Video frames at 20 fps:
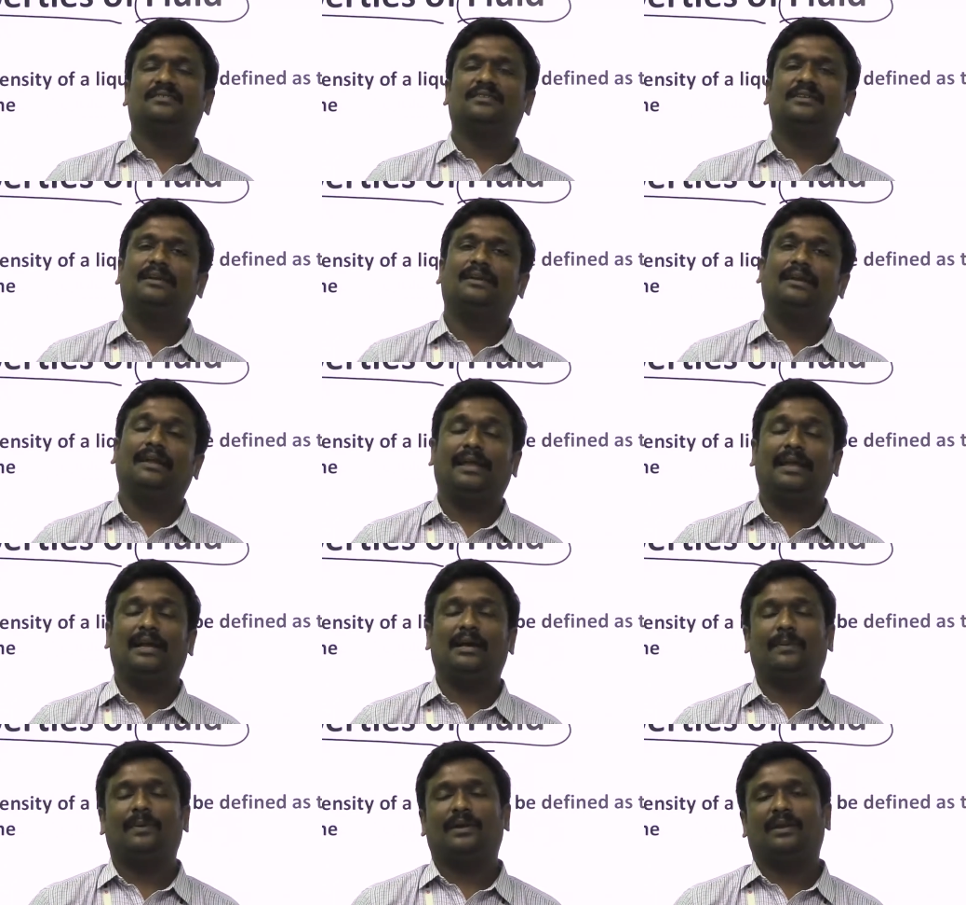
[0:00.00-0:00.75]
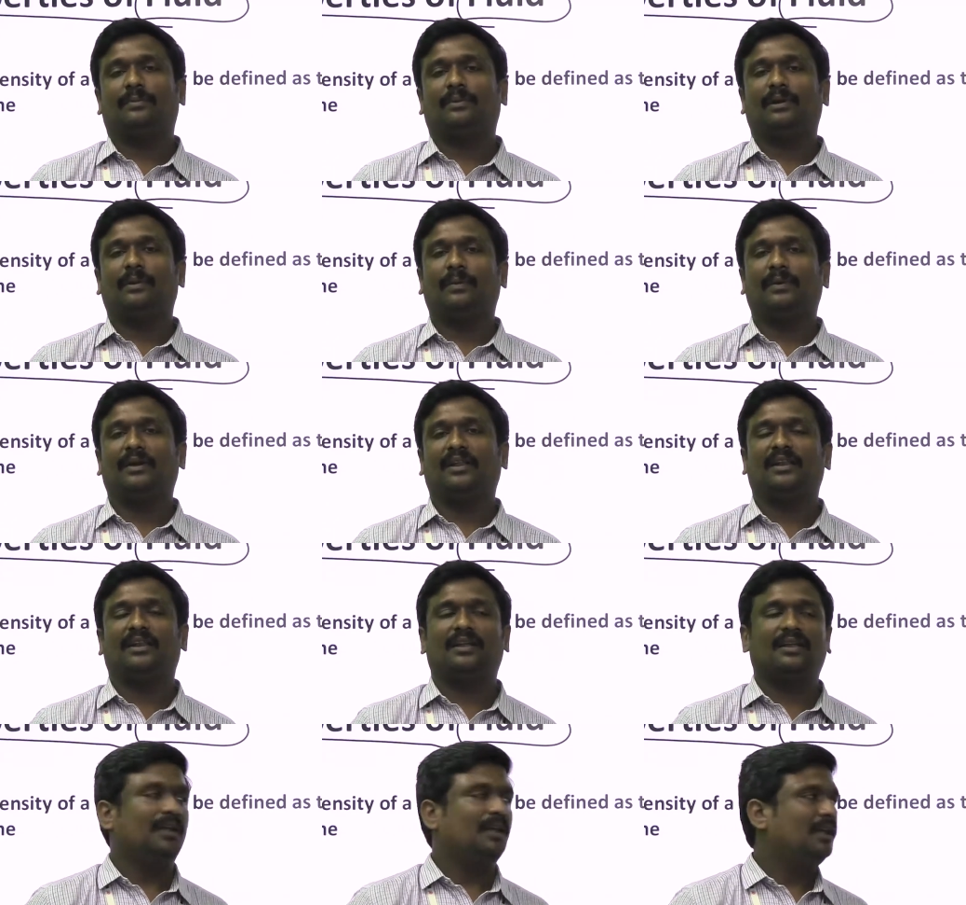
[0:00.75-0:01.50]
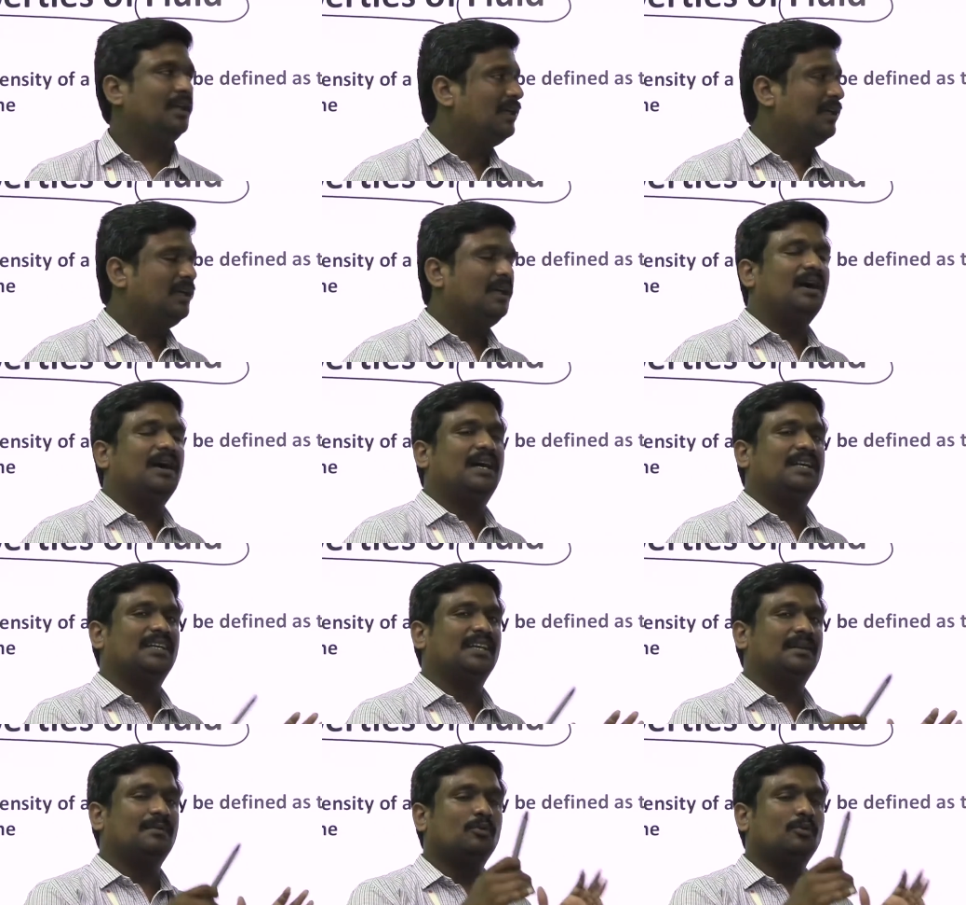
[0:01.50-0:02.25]
வந்து ஏகப்பட்ட ப்ராப்பர்ட்டி இருக்குது
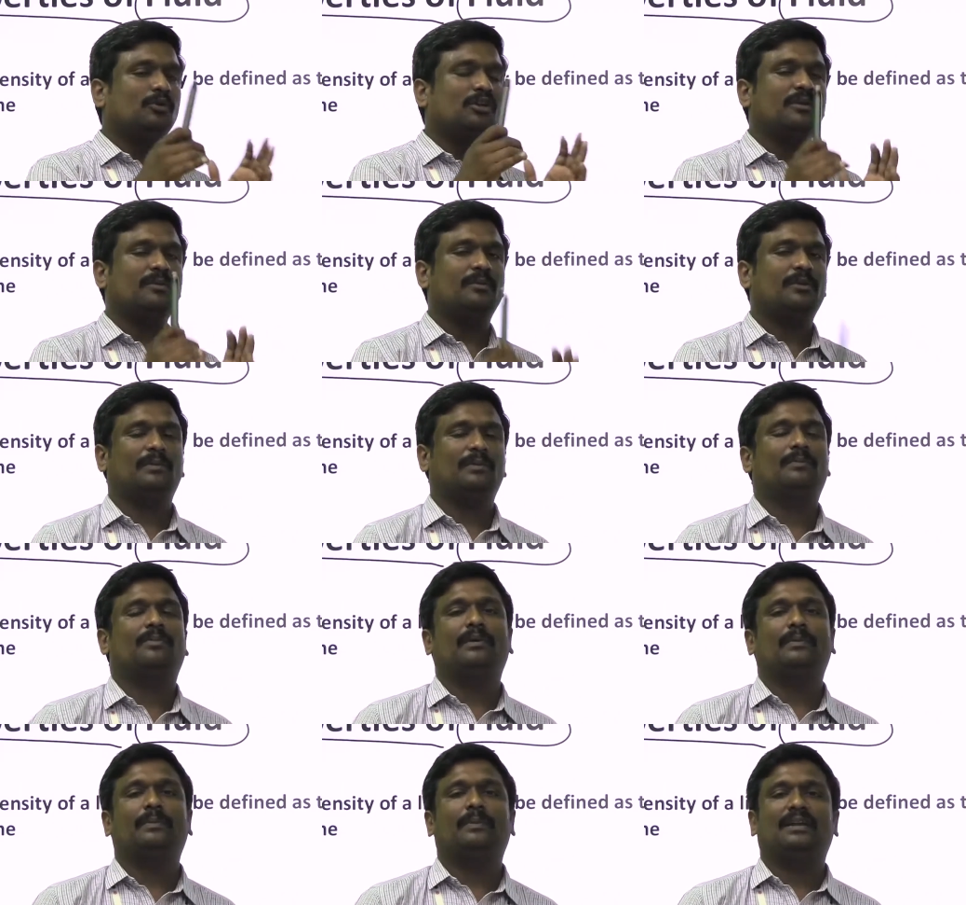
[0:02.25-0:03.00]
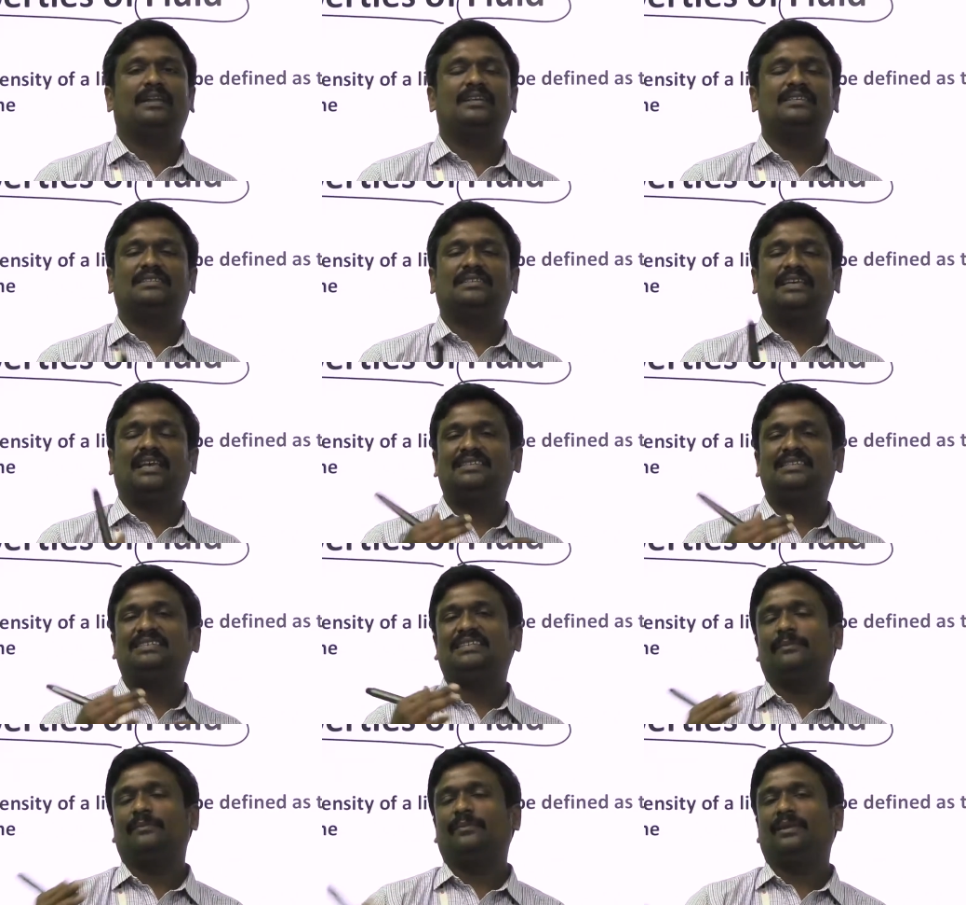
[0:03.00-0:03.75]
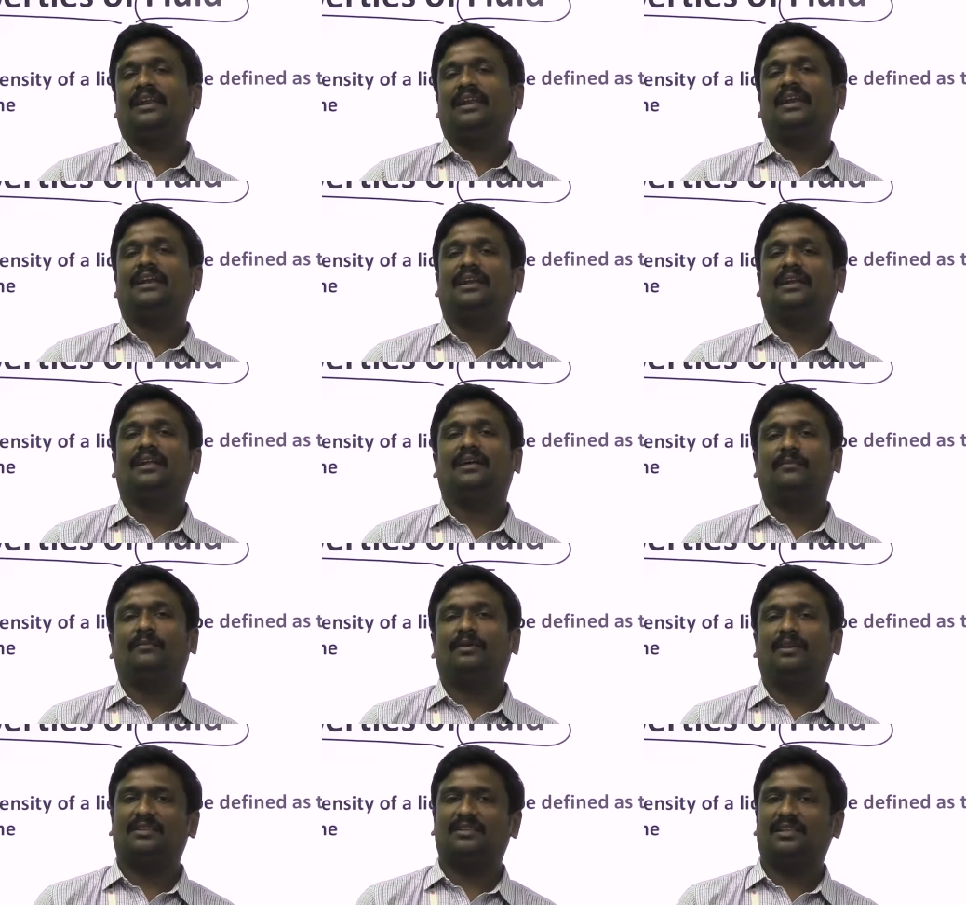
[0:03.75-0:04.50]
அதில் முக்கியமான ப்ராப்பர்ட்டிஸ் எக்ஸாம் ரிலேட்டடாக
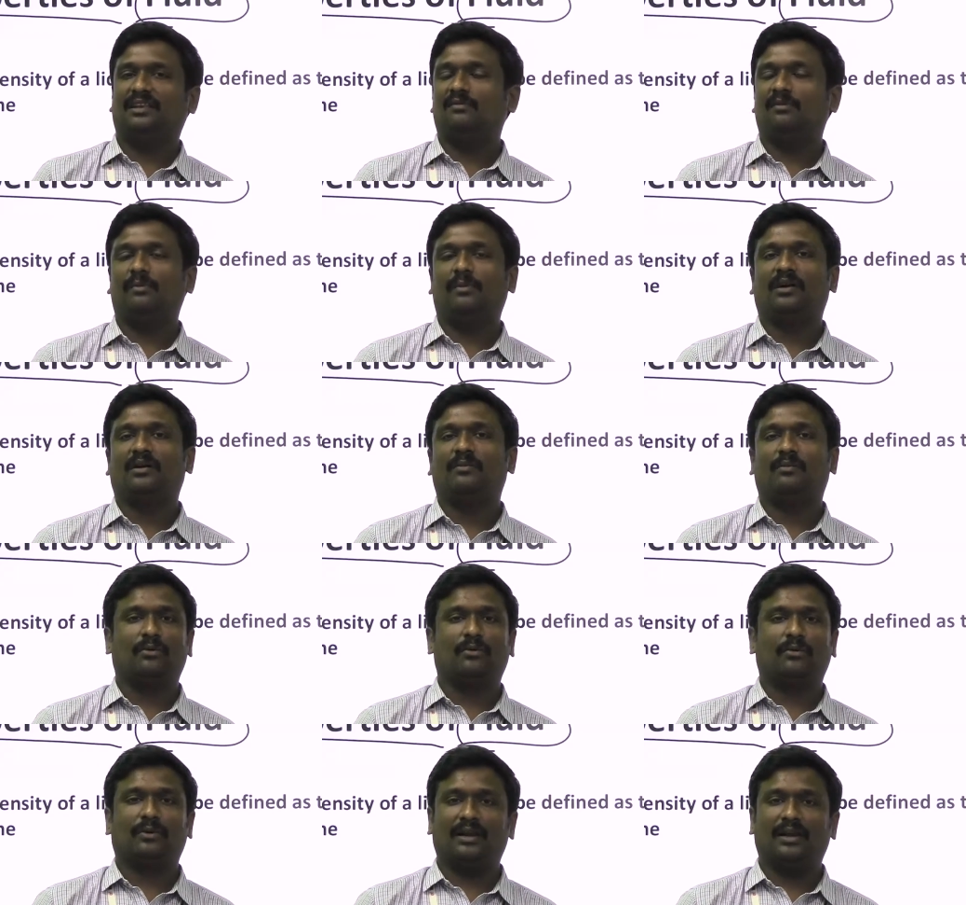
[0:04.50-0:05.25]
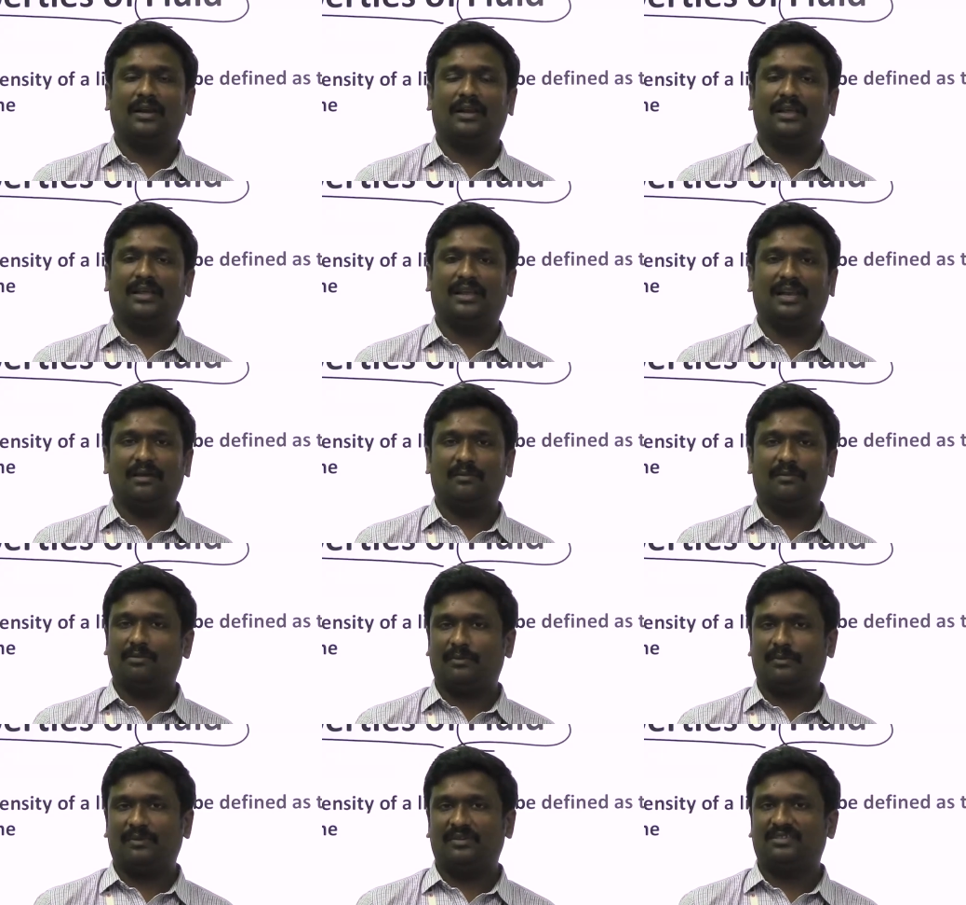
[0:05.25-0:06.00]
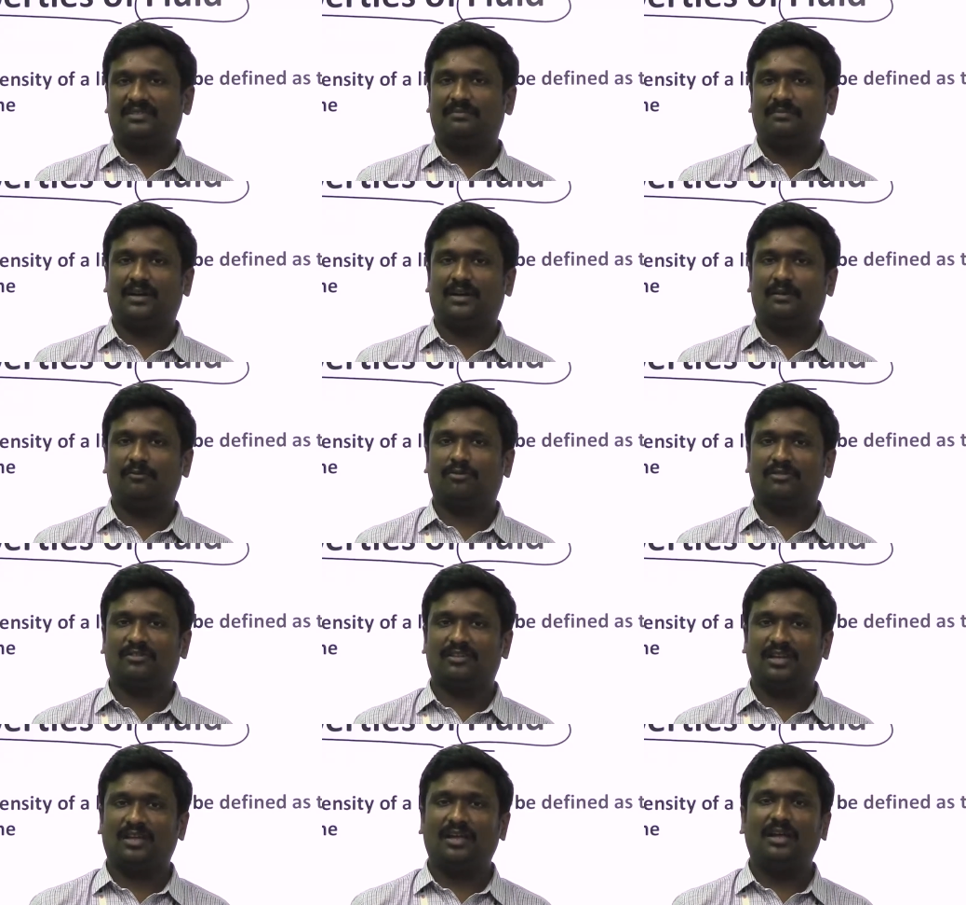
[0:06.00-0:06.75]
மட்டும்தான் நம்ம பார்க்க போகிறோம் ஓகேங்களா எல்லா ப்ராப்பர்ட்டிஸும் பார்க்க
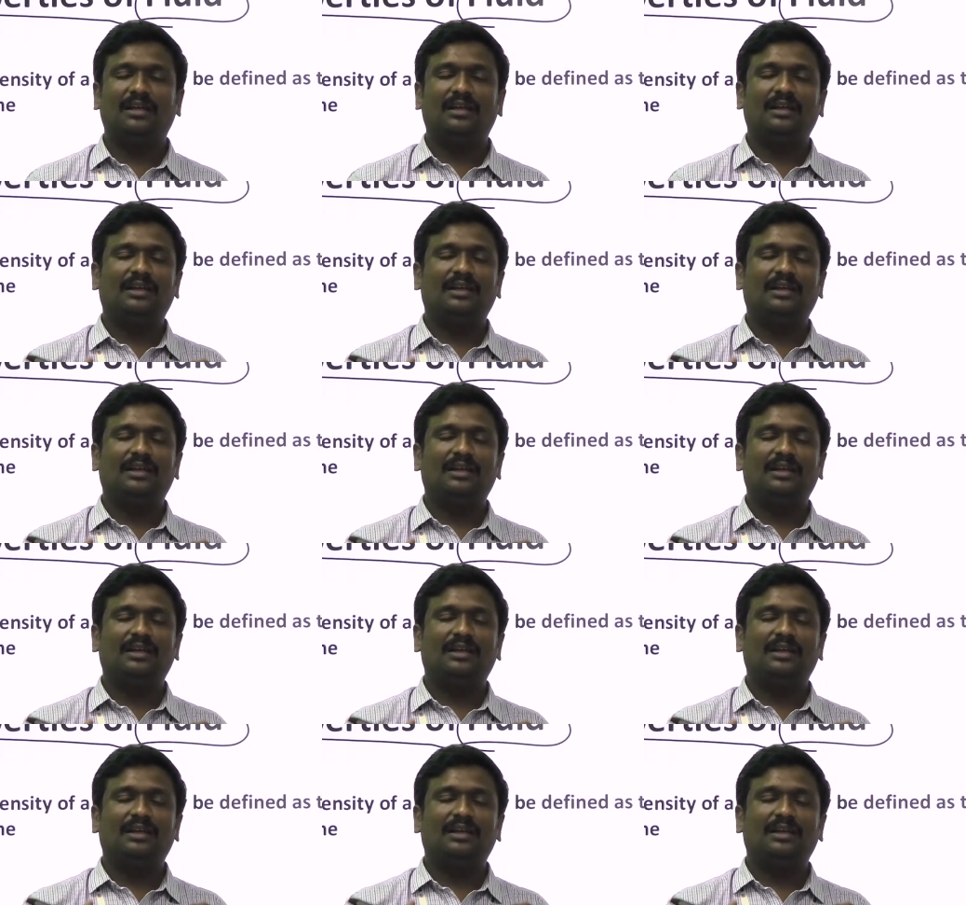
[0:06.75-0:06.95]
இல்லை